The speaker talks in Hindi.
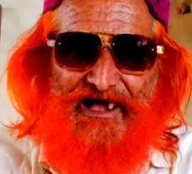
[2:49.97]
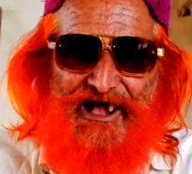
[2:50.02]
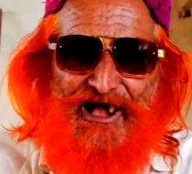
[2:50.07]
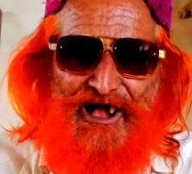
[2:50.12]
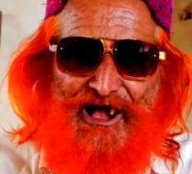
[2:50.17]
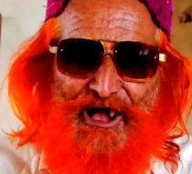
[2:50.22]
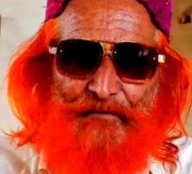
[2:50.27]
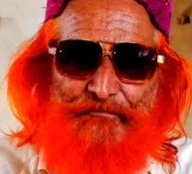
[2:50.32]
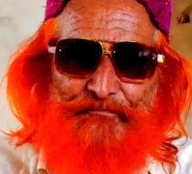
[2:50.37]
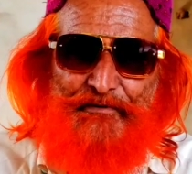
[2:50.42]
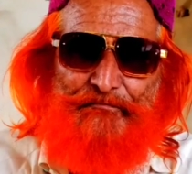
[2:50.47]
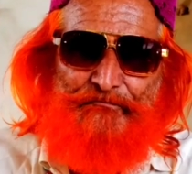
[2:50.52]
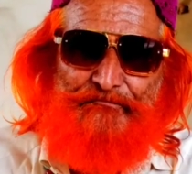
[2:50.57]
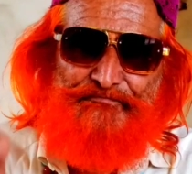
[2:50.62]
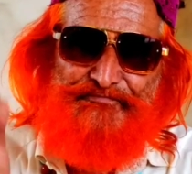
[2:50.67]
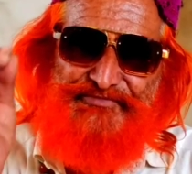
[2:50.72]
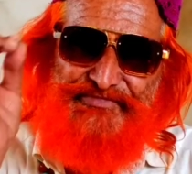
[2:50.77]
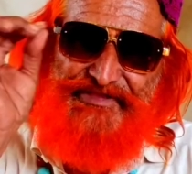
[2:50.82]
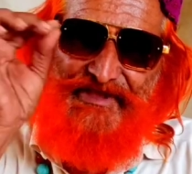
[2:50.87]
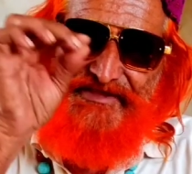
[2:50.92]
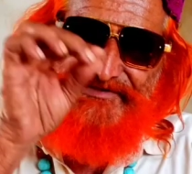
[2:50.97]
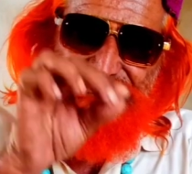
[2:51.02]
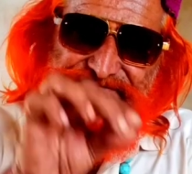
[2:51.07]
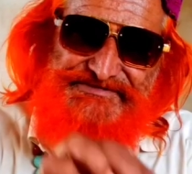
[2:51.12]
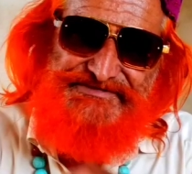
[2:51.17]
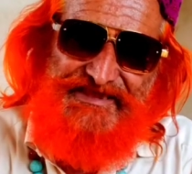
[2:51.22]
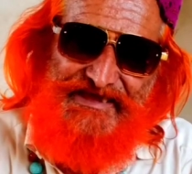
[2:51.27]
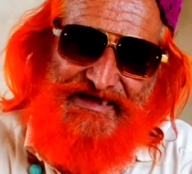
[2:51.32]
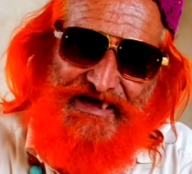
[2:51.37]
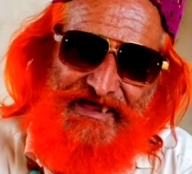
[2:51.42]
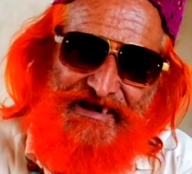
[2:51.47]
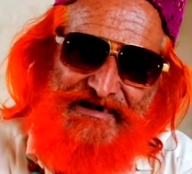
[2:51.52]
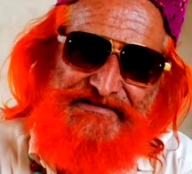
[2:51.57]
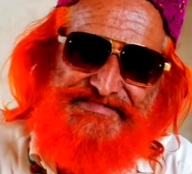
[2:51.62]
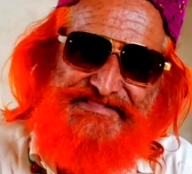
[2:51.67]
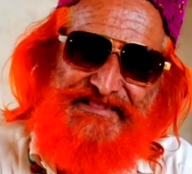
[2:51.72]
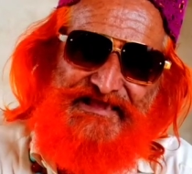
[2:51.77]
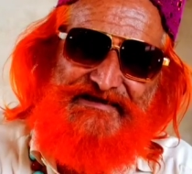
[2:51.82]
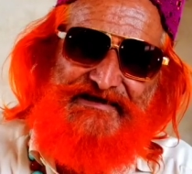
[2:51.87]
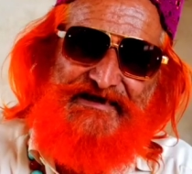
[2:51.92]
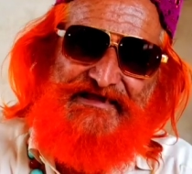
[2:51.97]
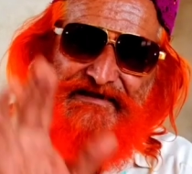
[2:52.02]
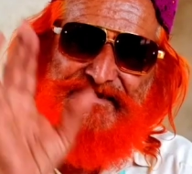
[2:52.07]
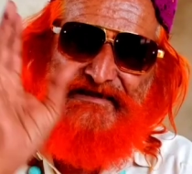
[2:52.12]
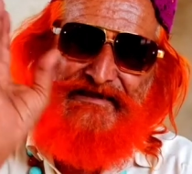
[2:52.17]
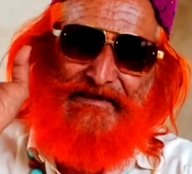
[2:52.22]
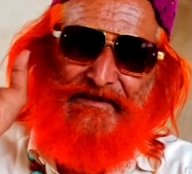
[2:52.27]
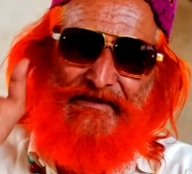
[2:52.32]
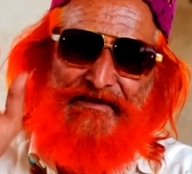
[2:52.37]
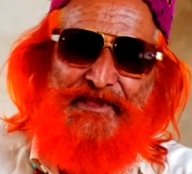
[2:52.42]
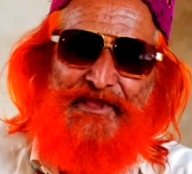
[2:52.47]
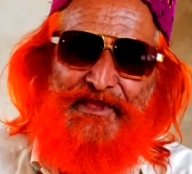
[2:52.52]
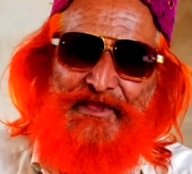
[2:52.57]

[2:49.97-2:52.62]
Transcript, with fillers: आप दस साल तक करके